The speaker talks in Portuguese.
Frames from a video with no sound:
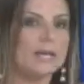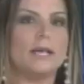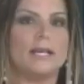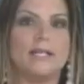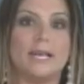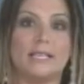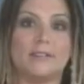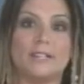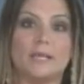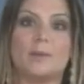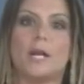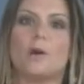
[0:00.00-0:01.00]
E ainda vai
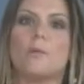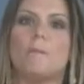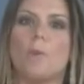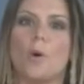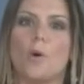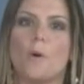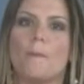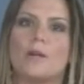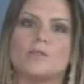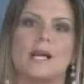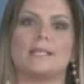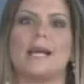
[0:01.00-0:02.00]
demorar um pouco
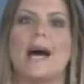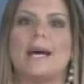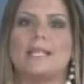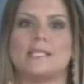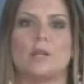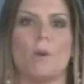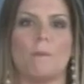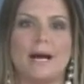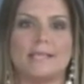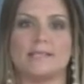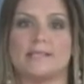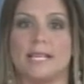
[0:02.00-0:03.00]
para os radares e
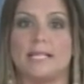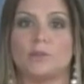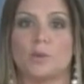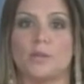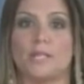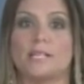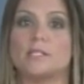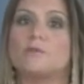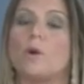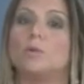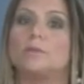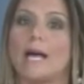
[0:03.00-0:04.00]
lombadas eletrônicas
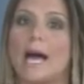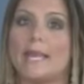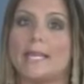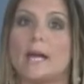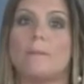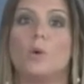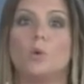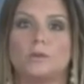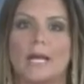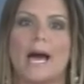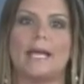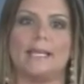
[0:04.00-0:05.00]
voltarem a
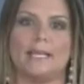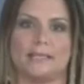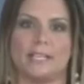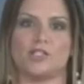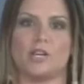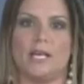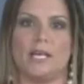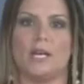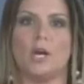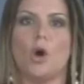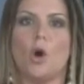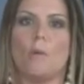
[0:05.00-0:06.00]
multar em Itajaí.
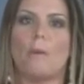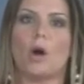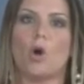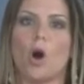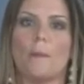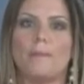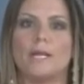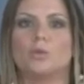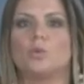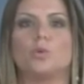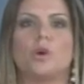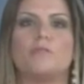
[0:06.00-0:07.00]
Uma cópia
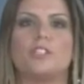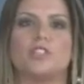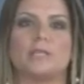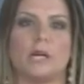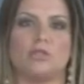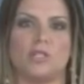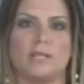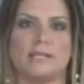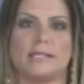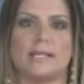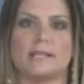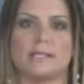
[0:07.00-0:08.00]
do novo edital de
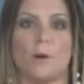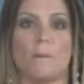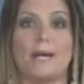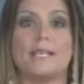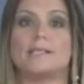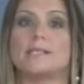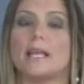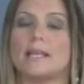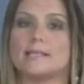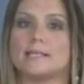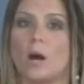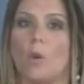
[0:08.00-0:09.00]
licitação para
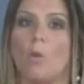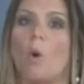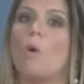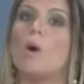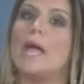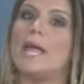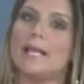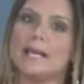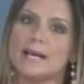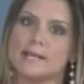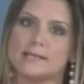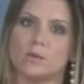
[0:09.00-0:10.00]
instalação ou
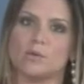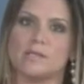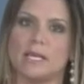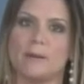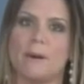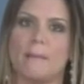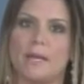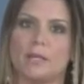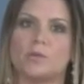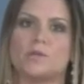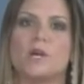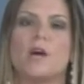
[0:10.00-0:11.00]
religação dos
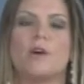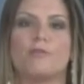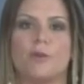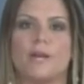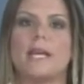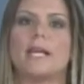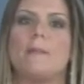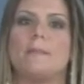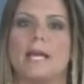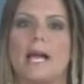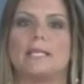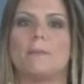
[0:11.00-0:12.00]
equipamentos foi
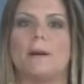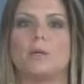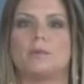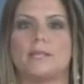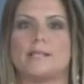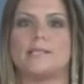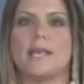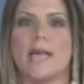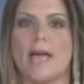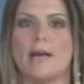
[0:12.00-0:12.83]
encaminhada para o TCE,